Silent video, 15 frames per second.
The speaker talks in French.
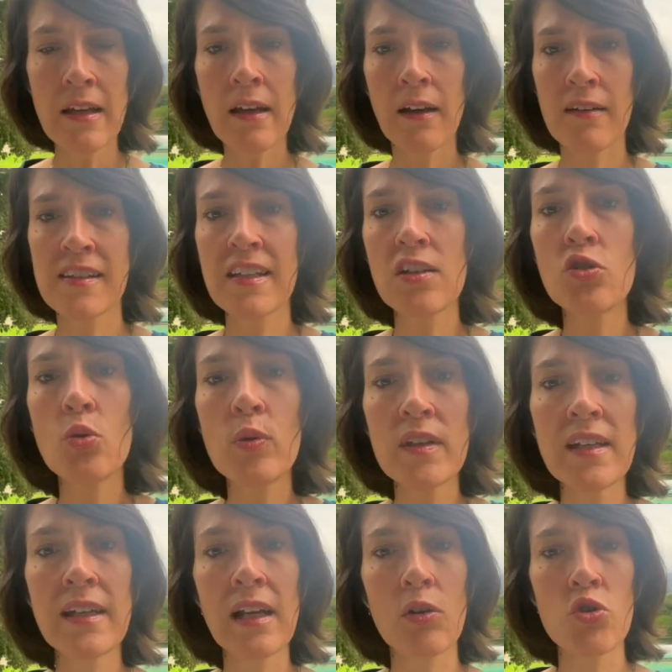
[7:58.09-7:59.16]
Euh, si tu lui
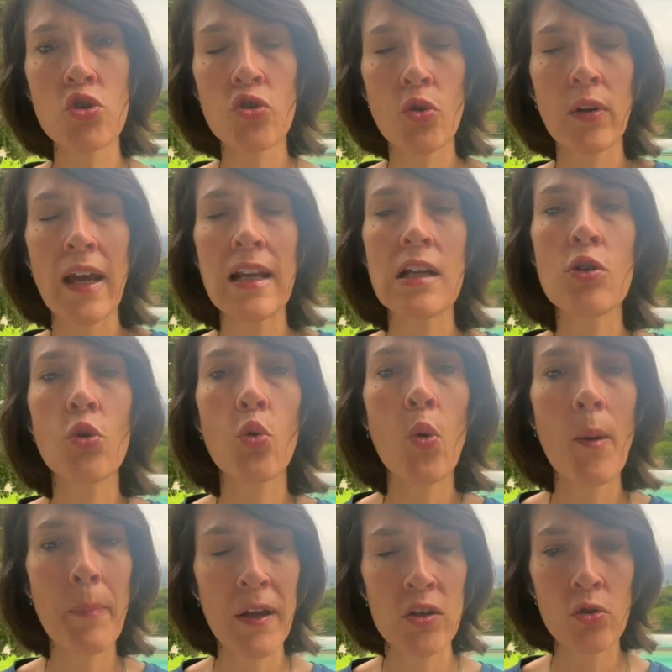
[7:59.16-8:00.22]
dis quelque chose auquel il ne
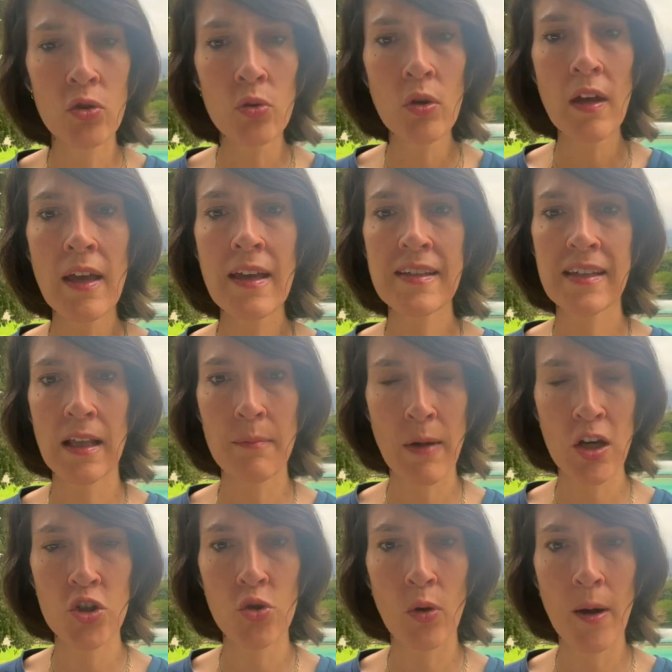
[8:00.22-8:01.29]
croit pas du tout, ça ne
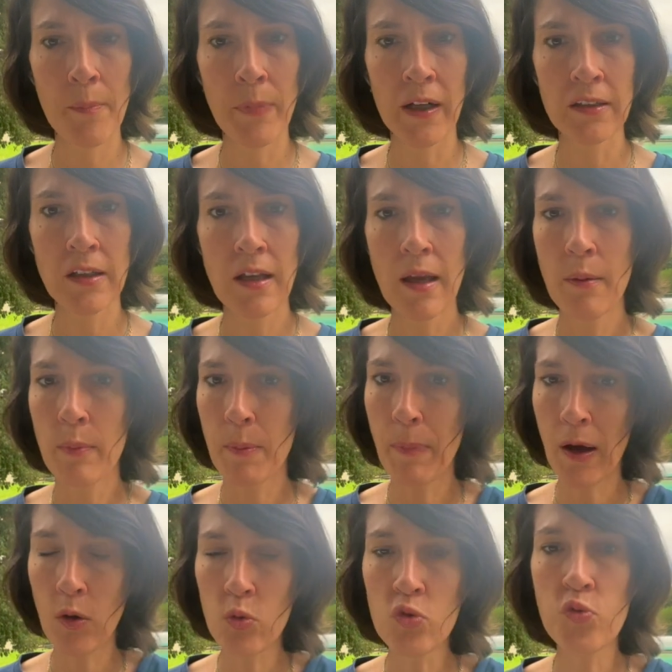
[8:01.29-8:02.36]
marchera pas. Mais
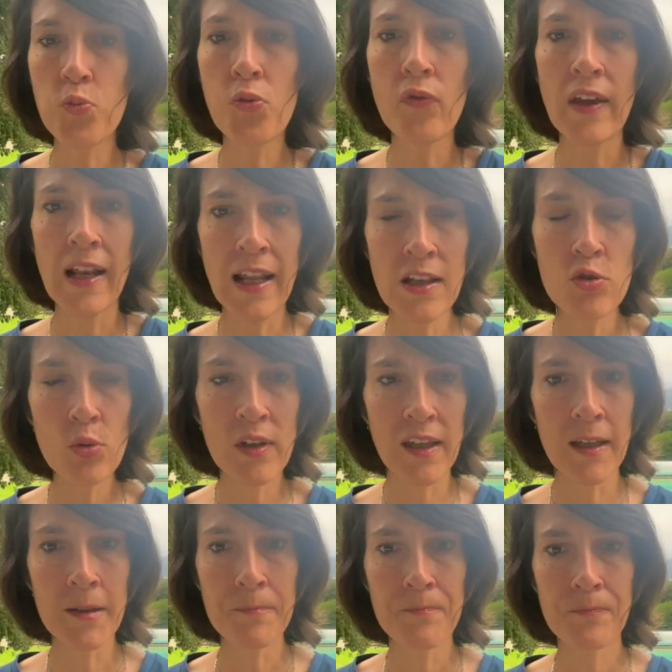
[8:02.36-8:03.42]
par contre, vous pouvez l'éduquer